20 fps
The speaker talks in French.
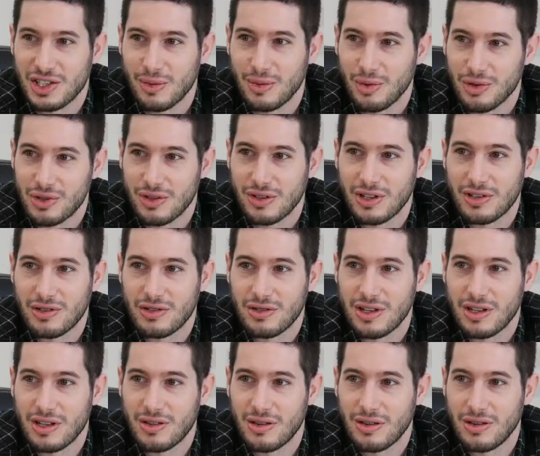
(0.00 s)
un pourcentage de
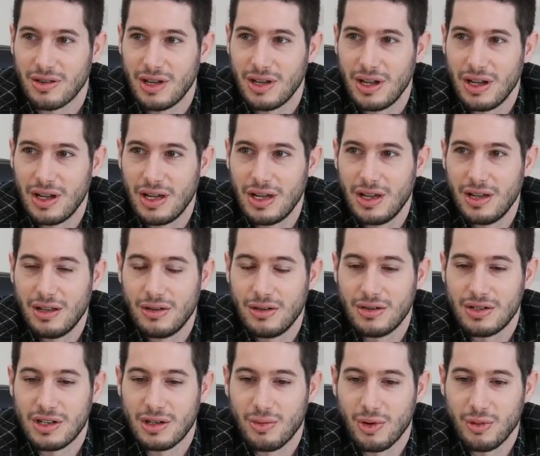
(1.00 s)
cette de
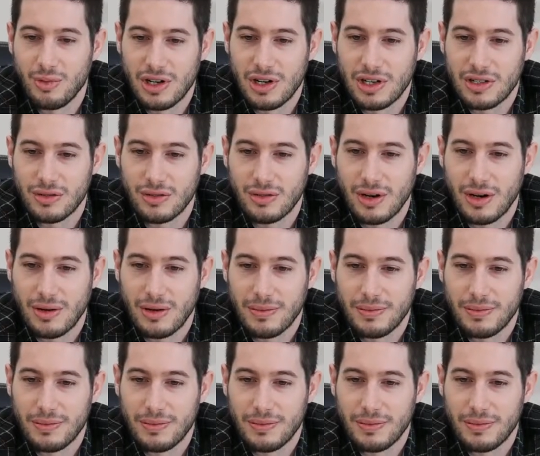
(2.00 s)
cette population quoi.